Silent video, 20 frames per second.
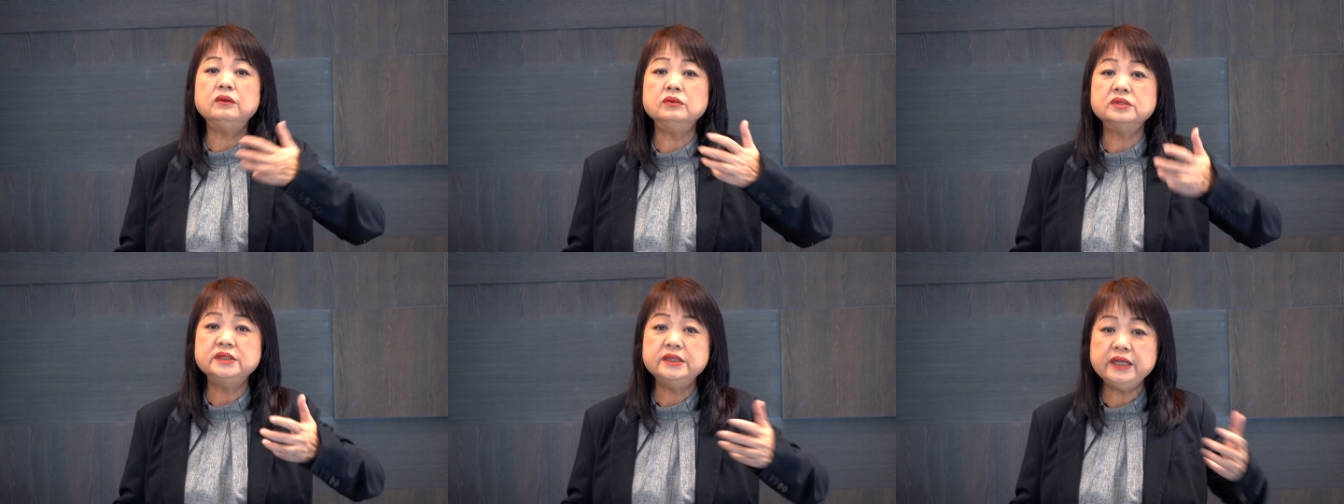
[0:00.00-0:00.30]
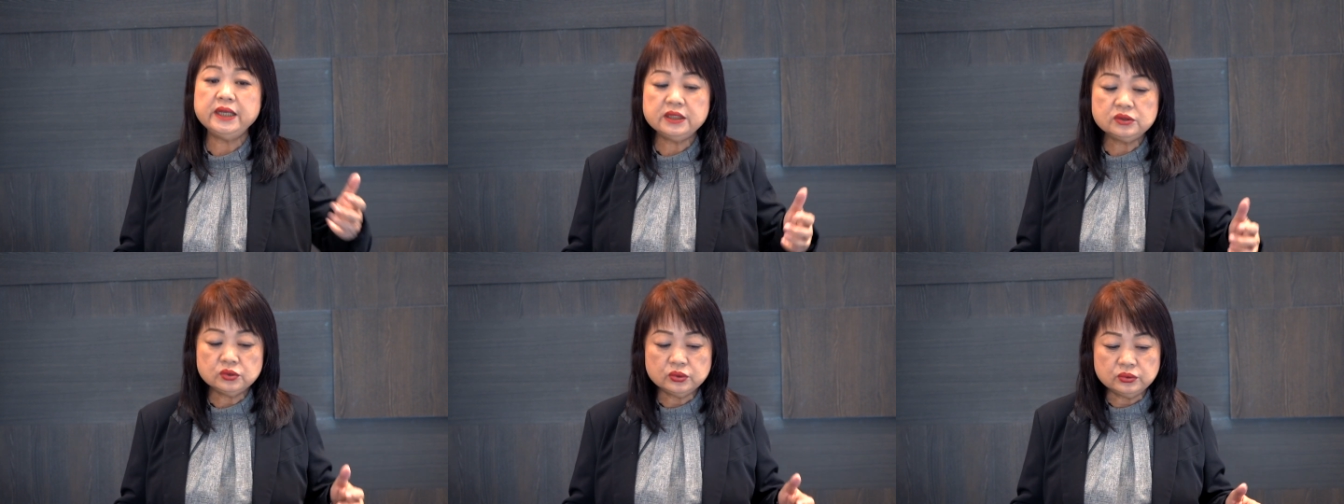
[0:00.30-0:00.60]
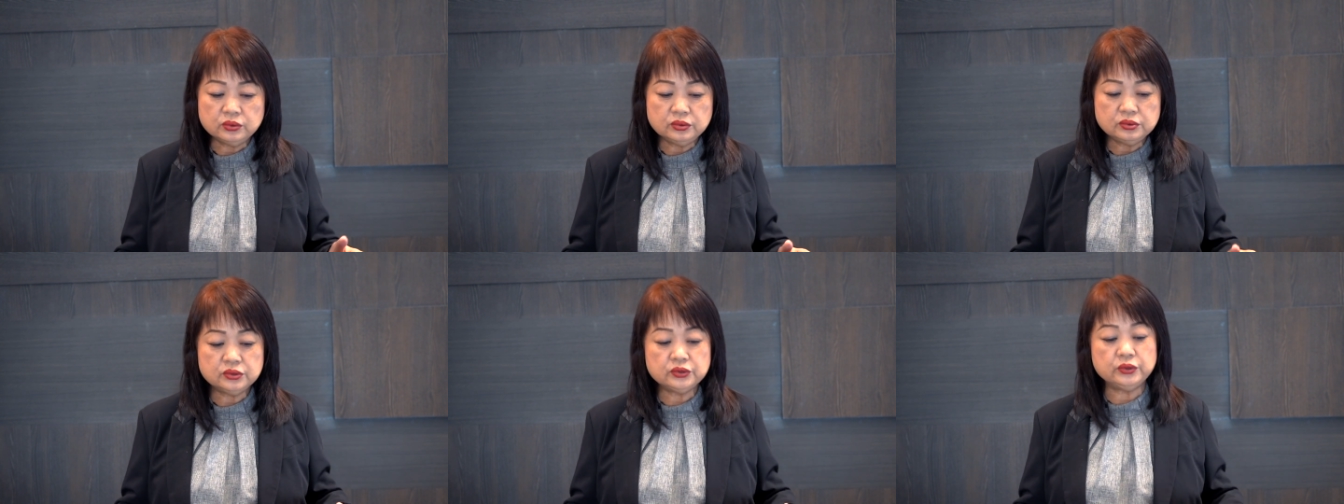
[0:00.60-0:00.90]
够结
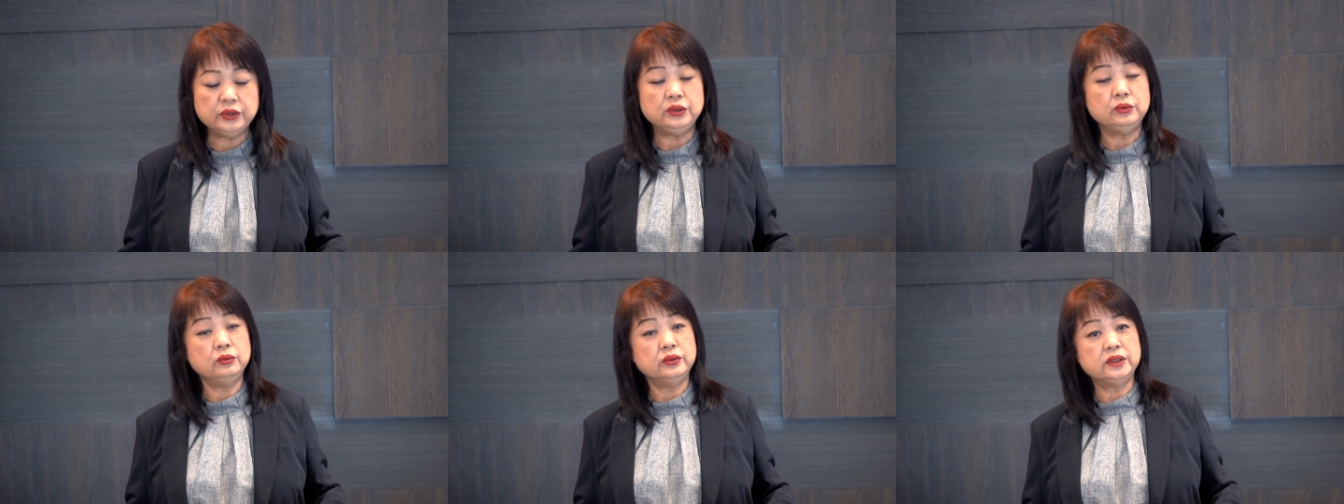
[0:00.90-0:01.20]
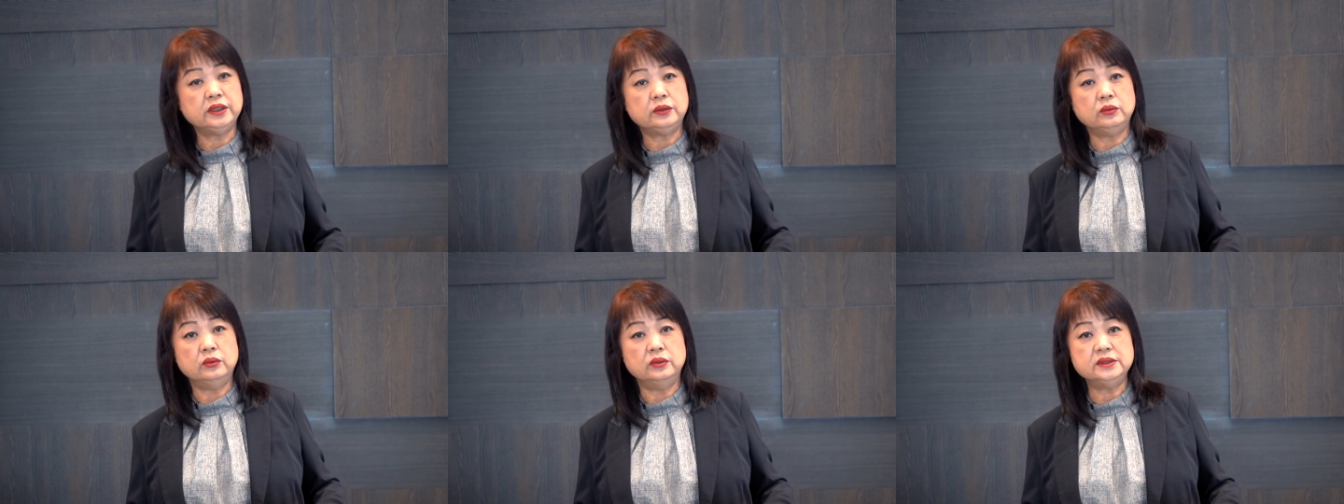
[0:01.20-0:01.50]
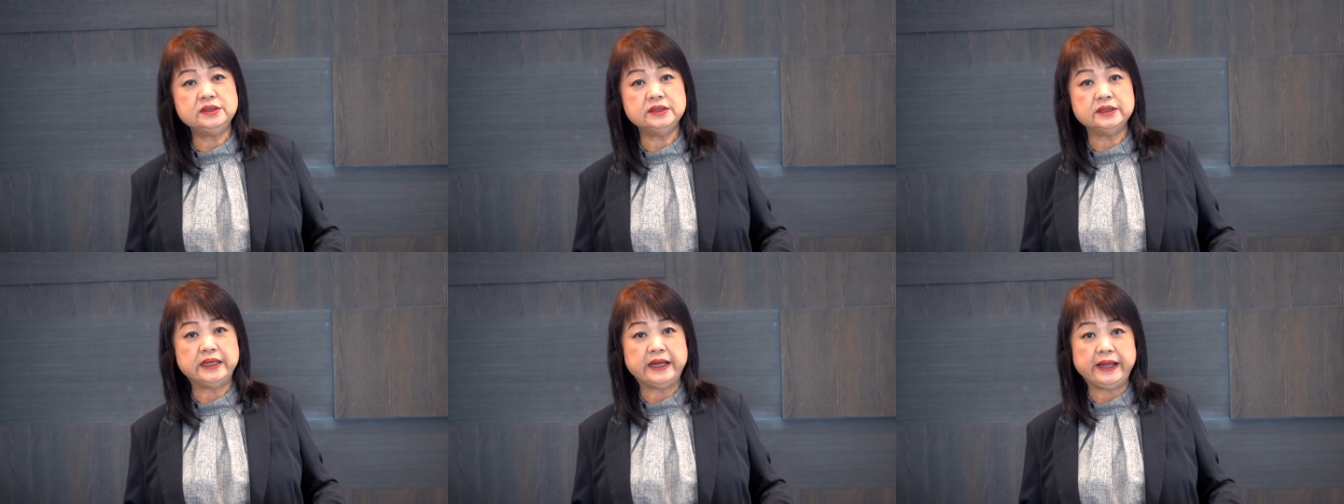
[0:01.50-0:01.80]
出许多的果
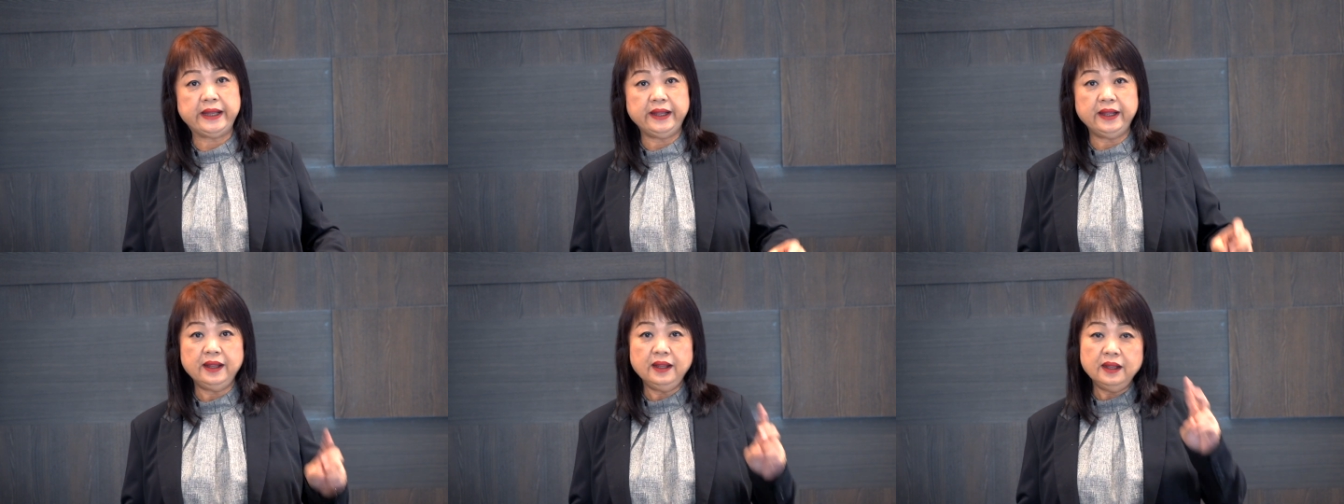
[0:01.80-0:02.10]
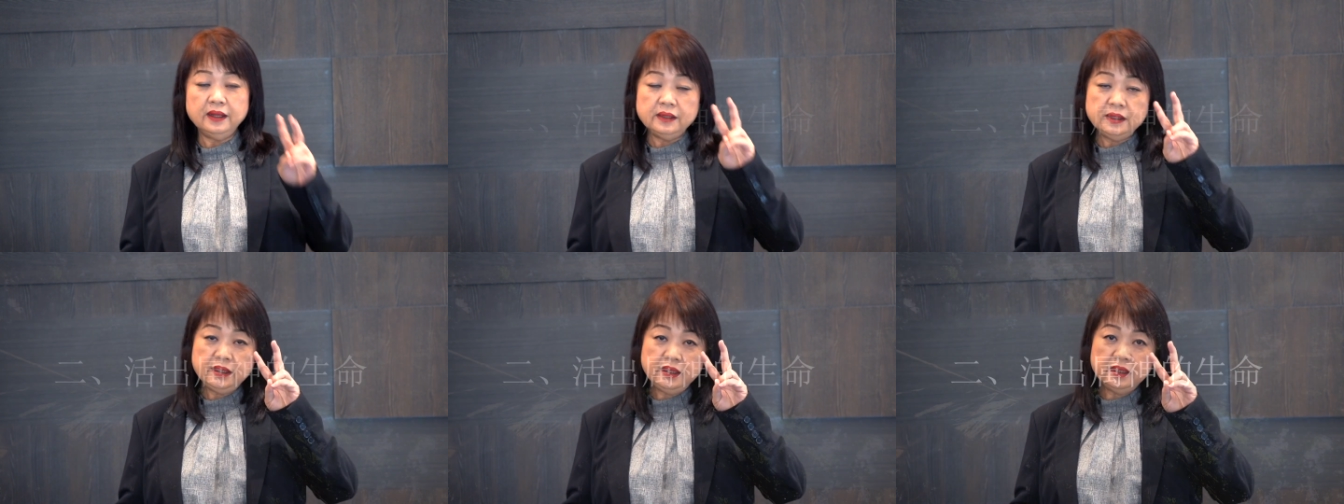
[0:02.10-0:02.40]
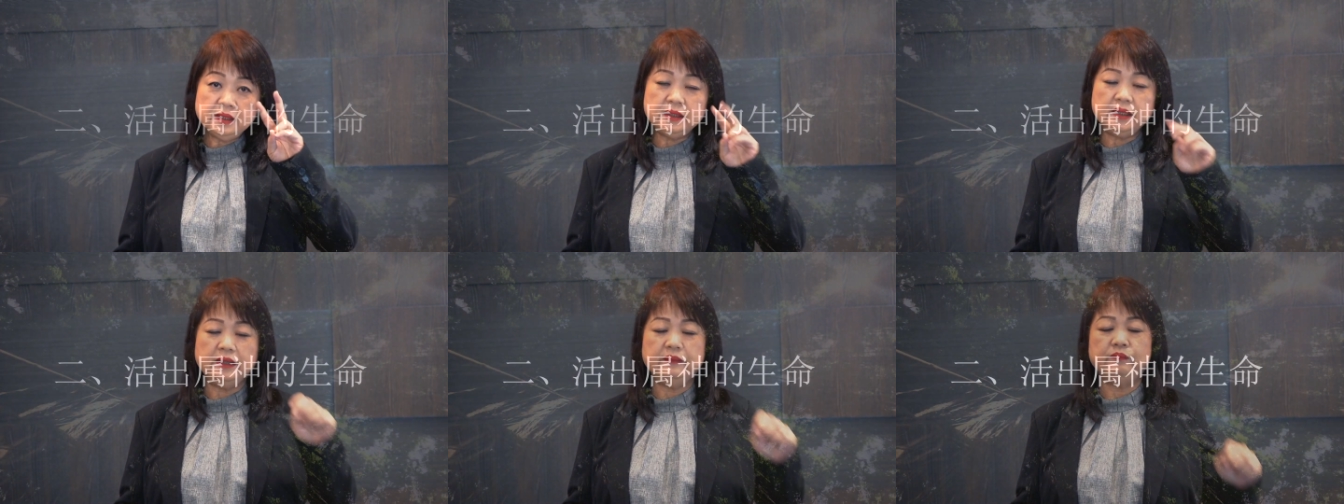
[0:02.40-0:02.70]
子来。第
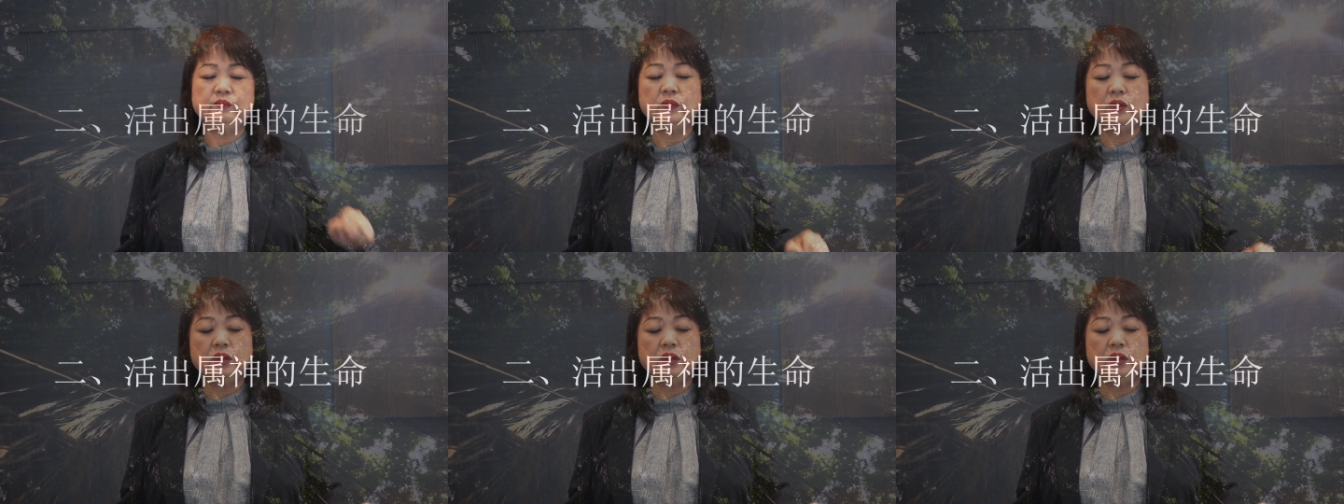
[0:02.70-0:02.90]
二点，